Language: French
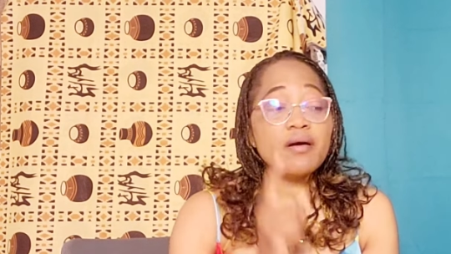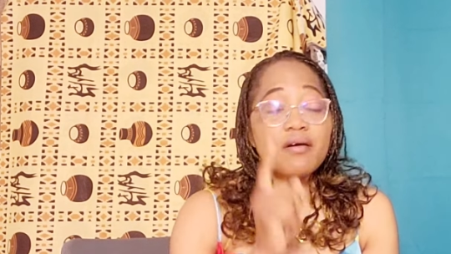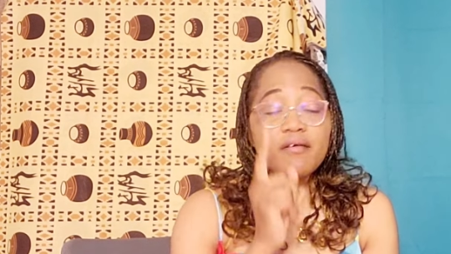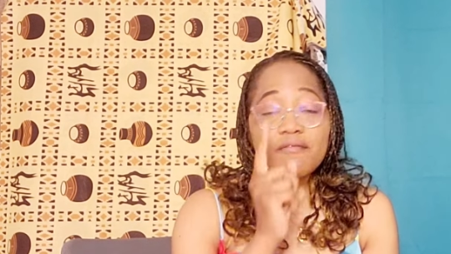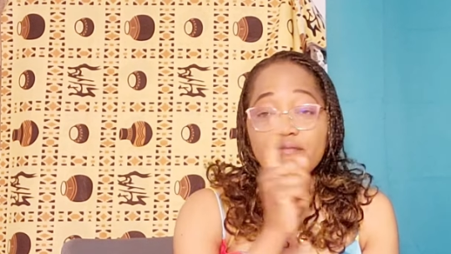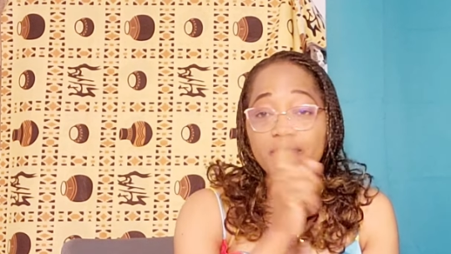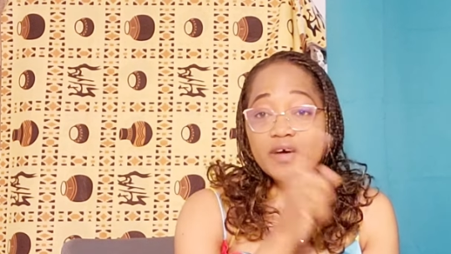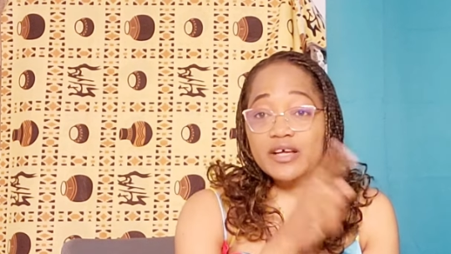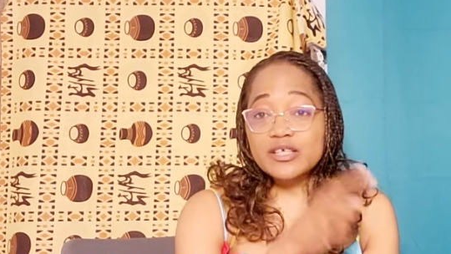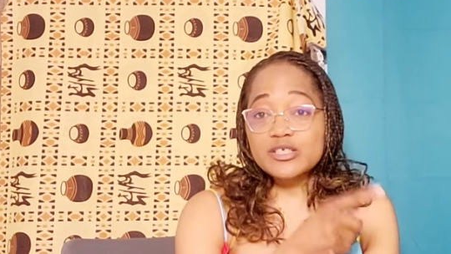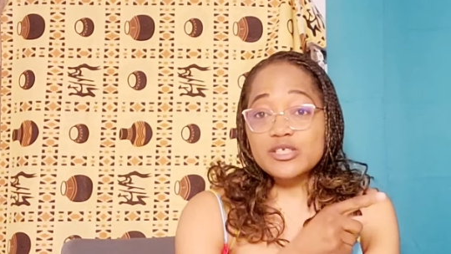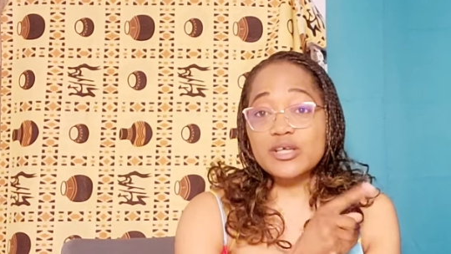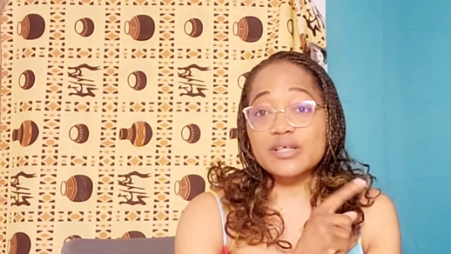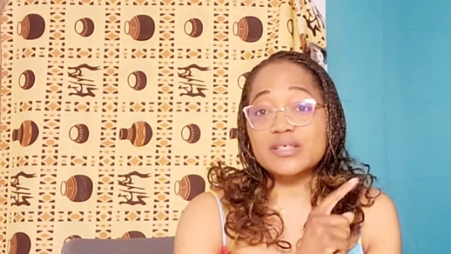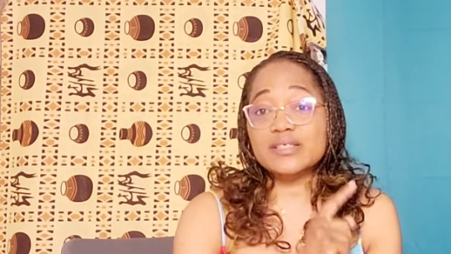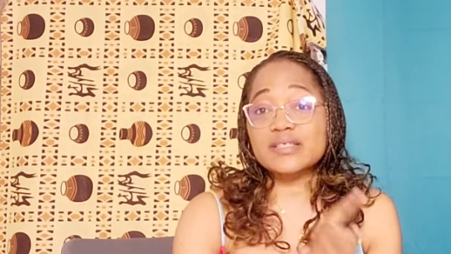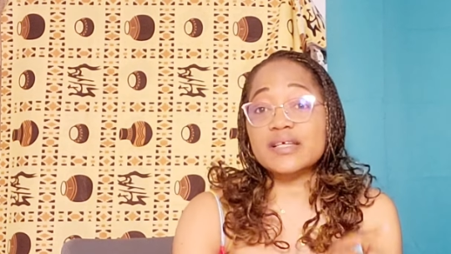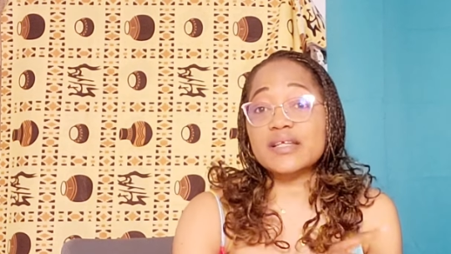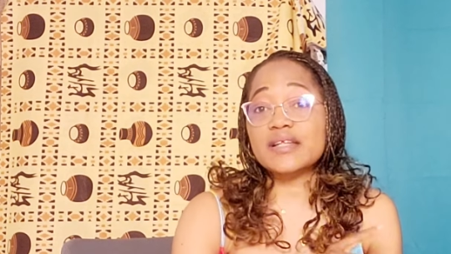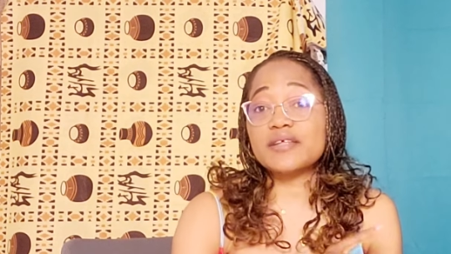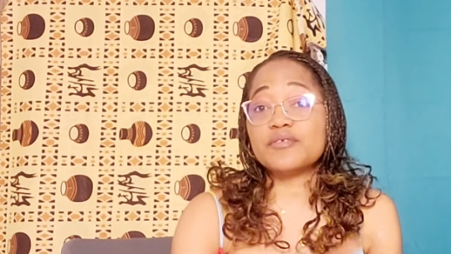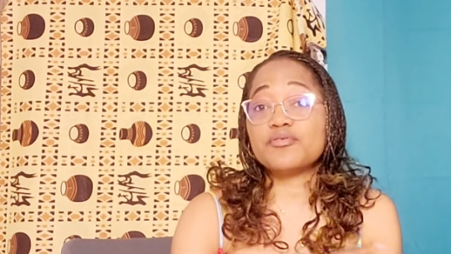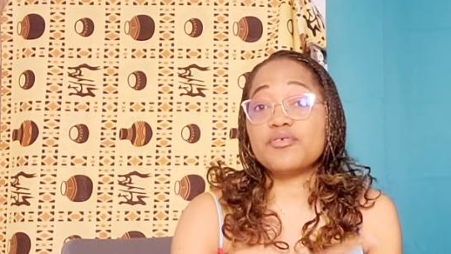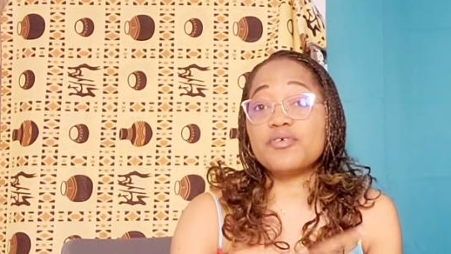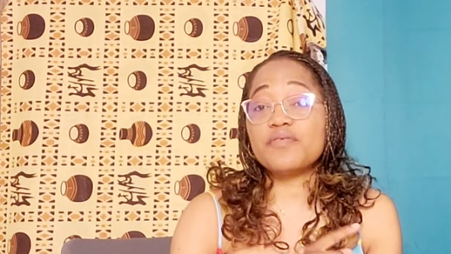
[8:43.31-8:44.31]
Va chercher
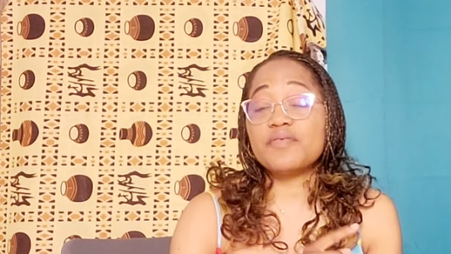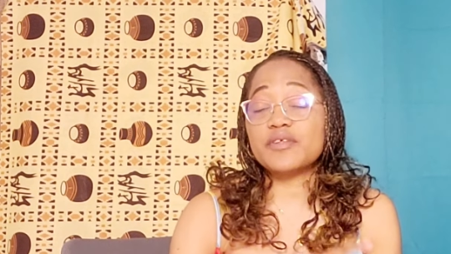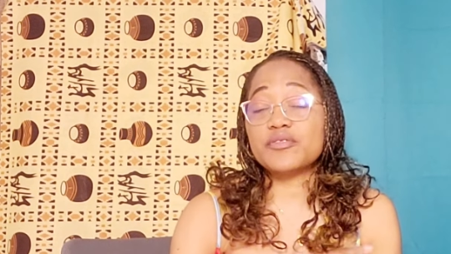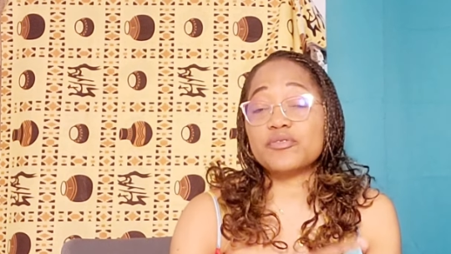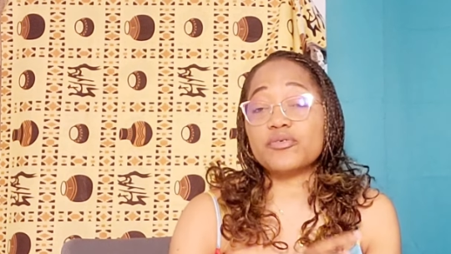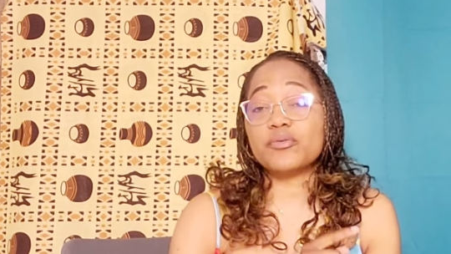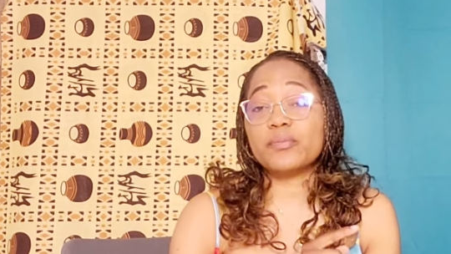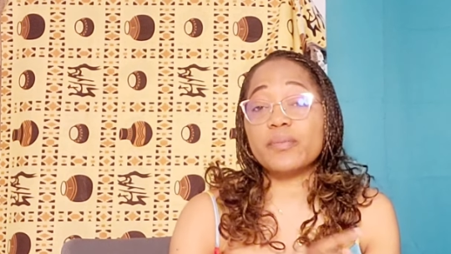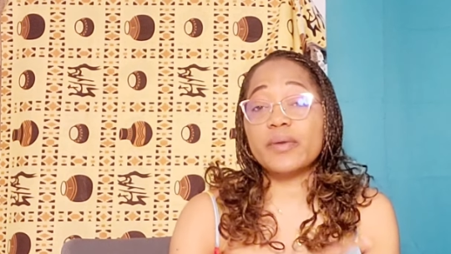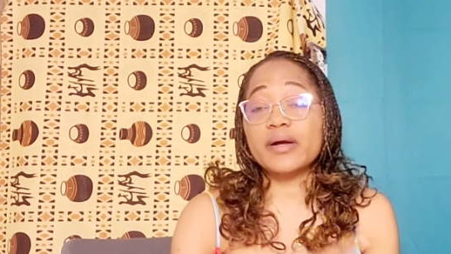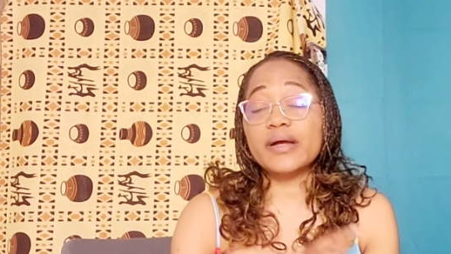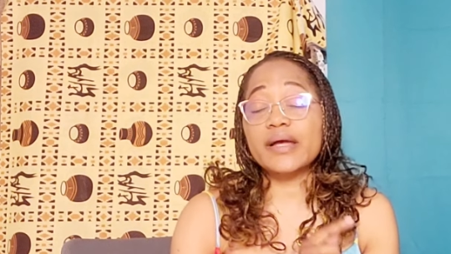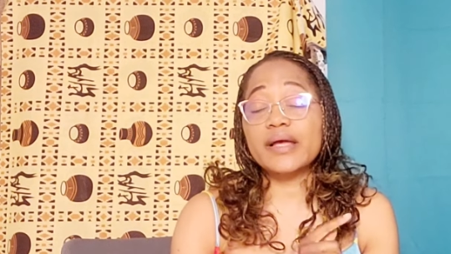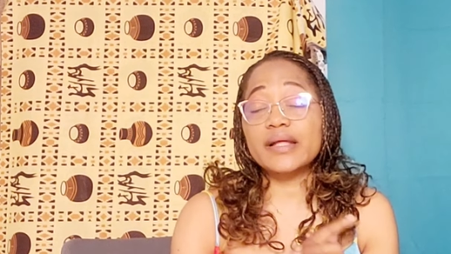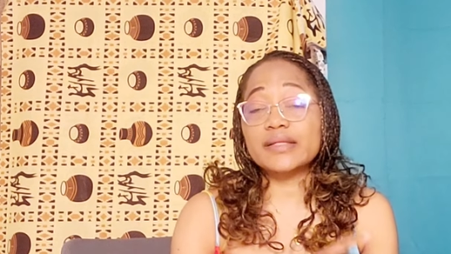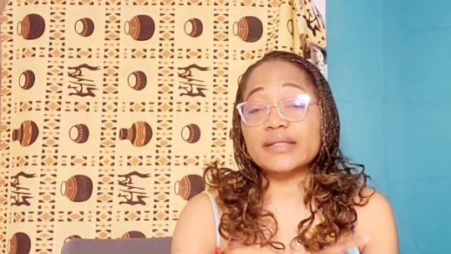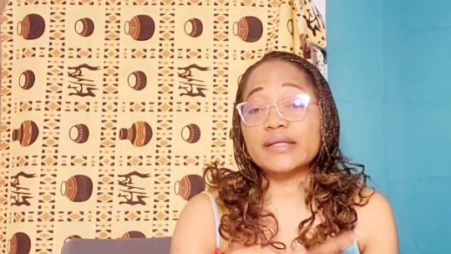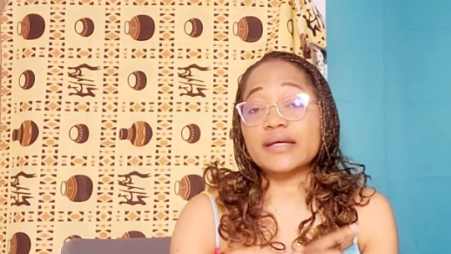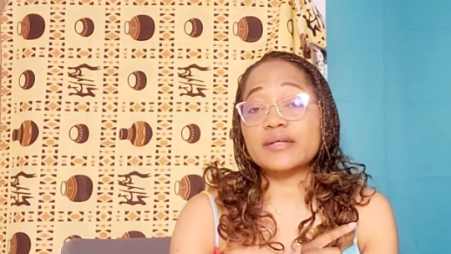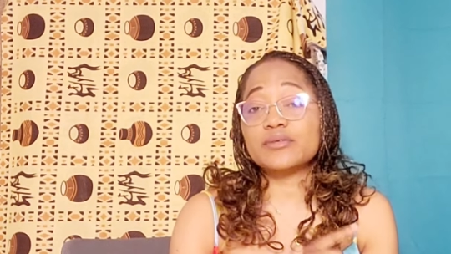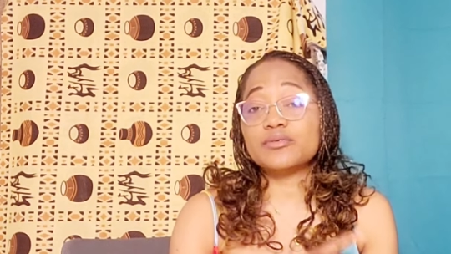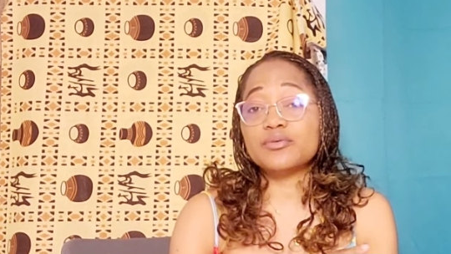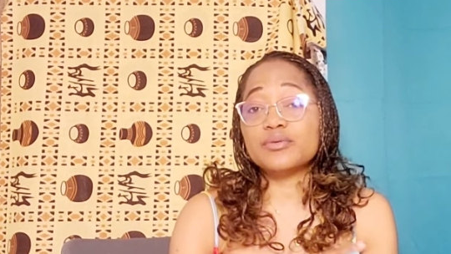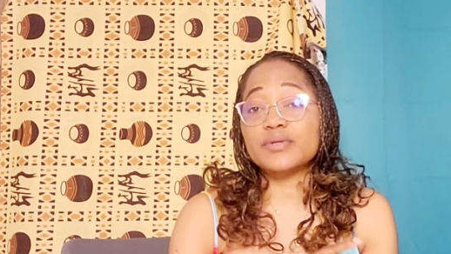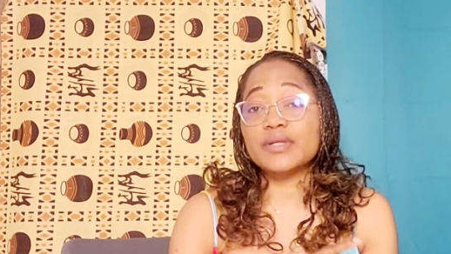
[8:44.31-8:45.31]
les deux vêtements qu'elle
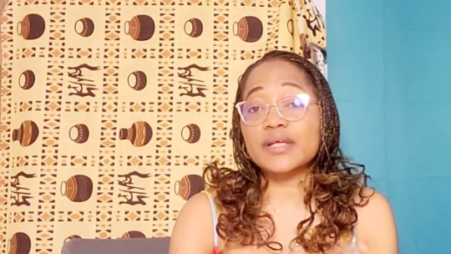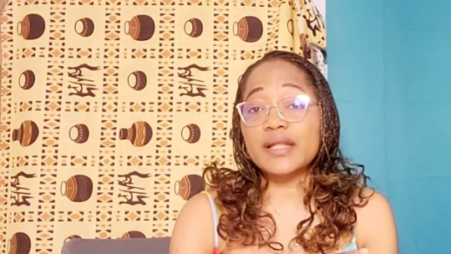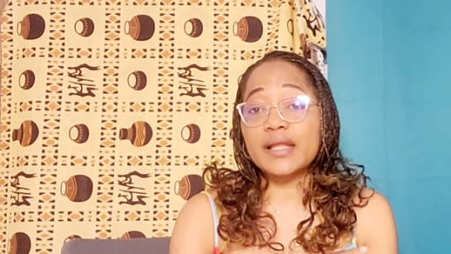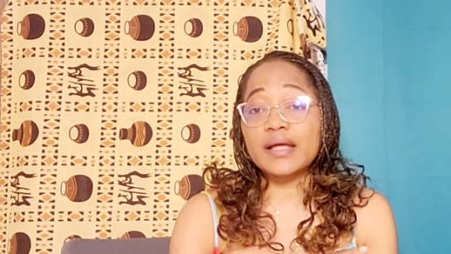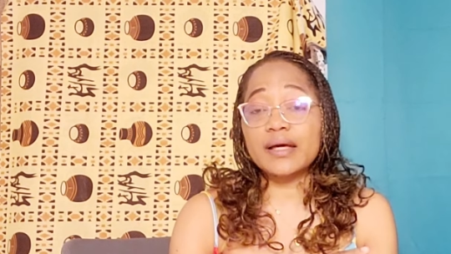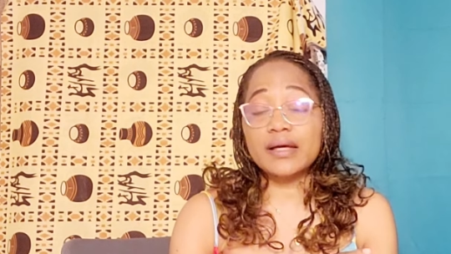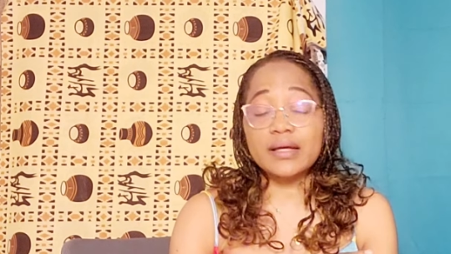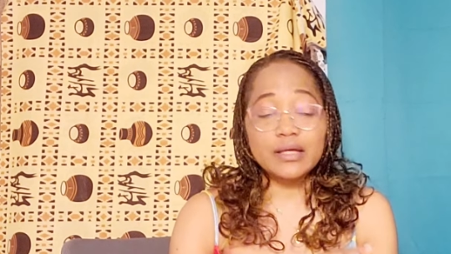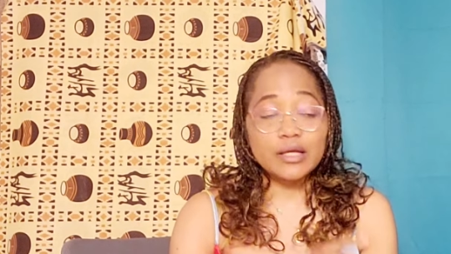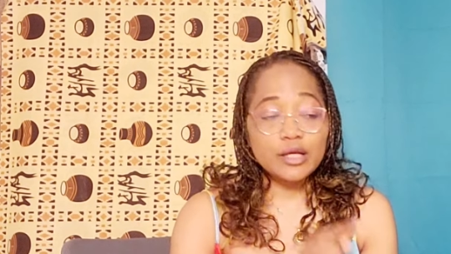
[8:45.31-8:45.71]
t'a donnés là.